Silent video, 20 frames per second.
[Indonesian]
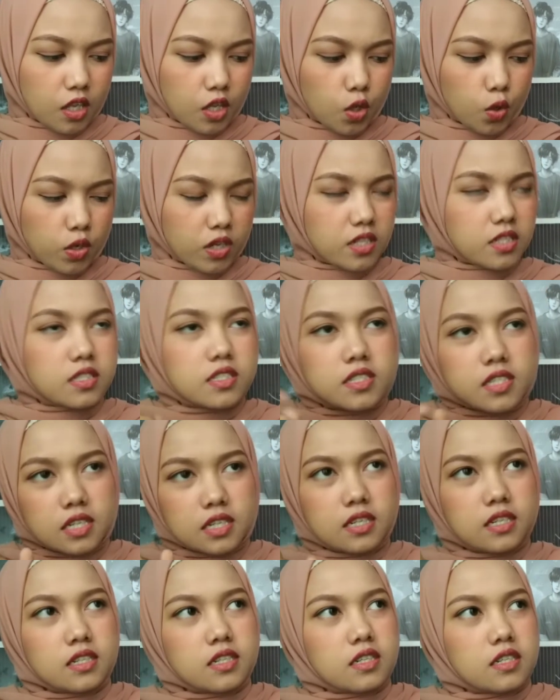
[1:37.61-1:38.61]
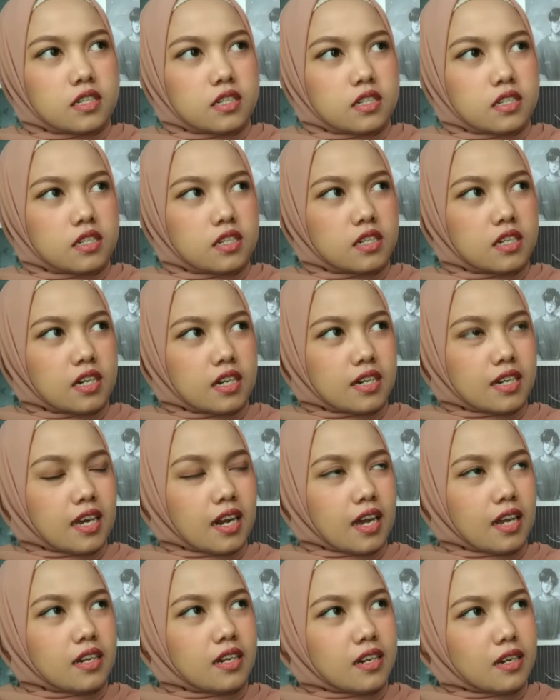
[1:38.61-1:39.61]
logisnya
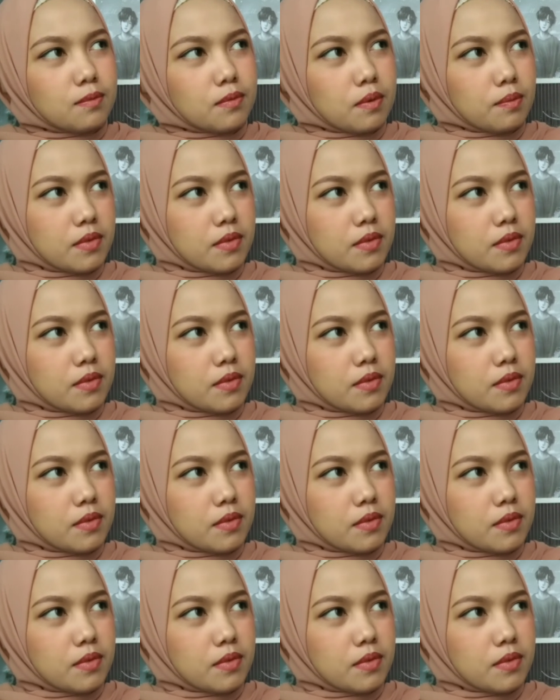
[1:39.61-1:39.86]
kendaraan kenapa